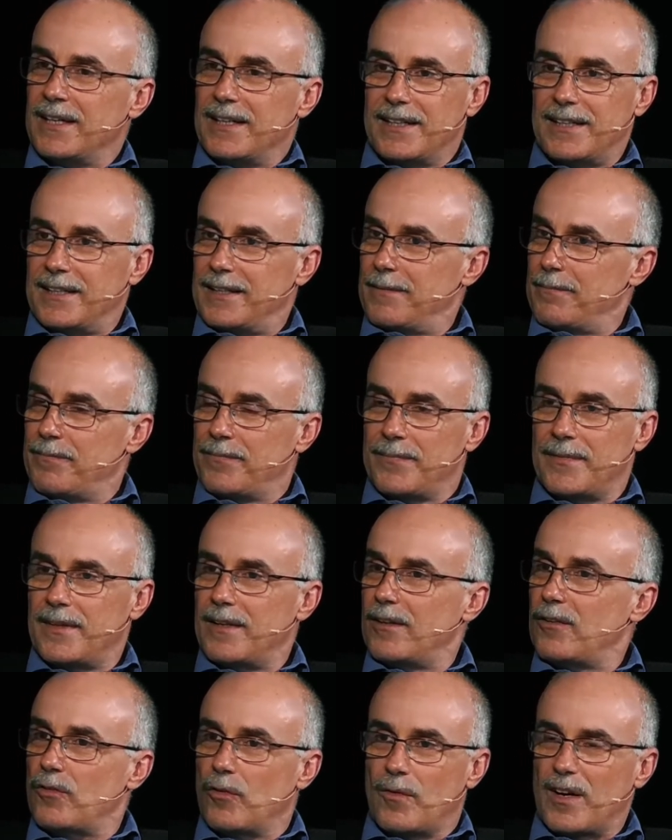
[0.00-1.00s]
Ähm,
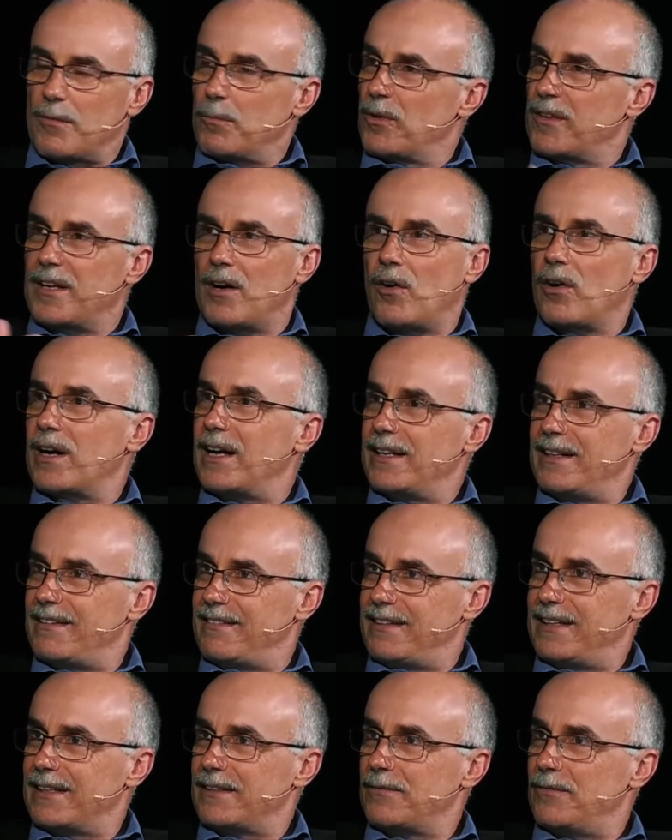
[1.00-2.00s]
sowas muss ja
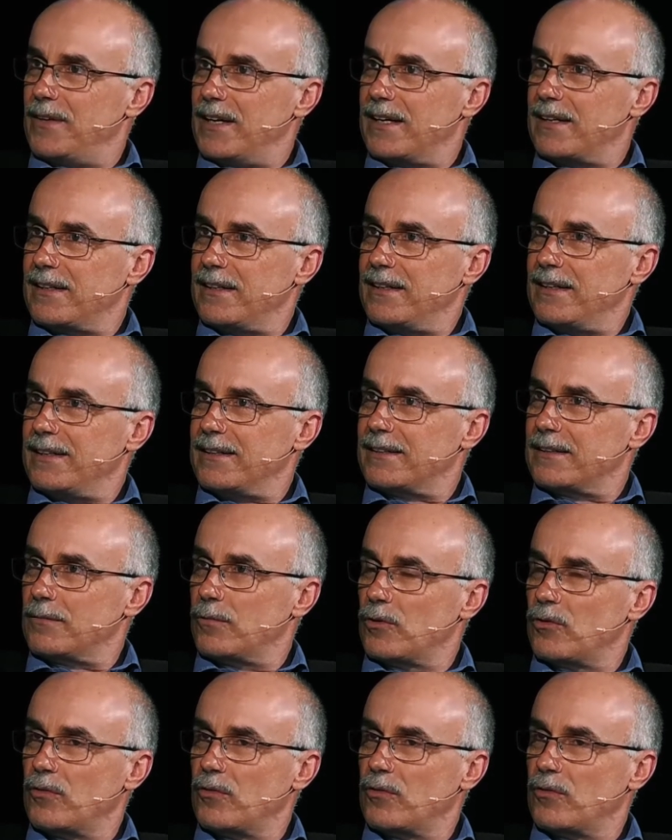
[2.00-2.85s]
organisiert werden irgendwo.